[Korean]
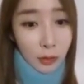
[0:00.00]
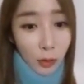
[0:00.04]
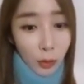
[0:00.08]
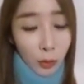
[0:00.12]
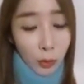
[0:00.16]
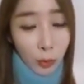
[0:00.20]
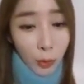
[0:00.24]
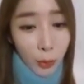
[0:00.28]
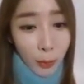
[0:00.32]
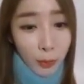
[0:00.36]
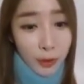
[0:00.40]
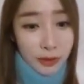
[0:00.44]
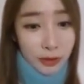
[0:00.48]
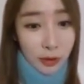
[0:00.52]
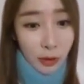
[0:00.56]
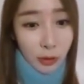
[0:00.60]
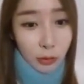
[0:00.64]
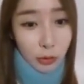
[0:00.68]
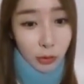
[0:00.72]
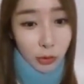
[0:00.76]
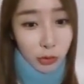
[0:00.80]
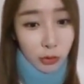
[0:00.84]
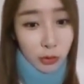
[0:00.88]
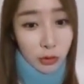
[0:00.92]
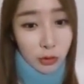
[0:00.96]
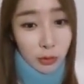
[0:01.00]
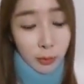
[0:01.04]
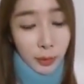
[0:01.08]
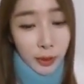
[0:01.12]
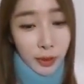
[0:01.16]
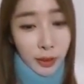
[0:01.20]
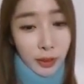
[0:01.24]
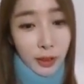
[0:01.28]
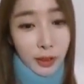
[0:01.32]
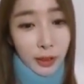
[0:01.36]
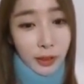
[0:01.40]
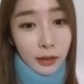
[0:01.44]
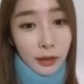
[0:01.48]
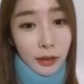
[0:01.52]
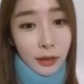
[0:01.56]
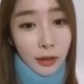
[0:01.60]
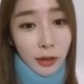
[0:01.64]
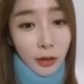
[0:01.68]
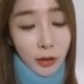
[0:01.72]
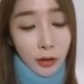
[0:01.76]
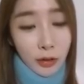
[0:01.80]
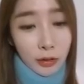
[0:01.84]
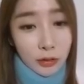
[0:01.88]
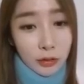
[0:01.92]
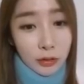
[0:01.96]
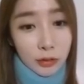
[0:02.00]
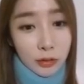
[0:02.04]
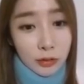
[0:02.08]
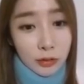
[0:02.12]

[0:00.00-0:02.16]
온몸에 석류를 발라야 돼요?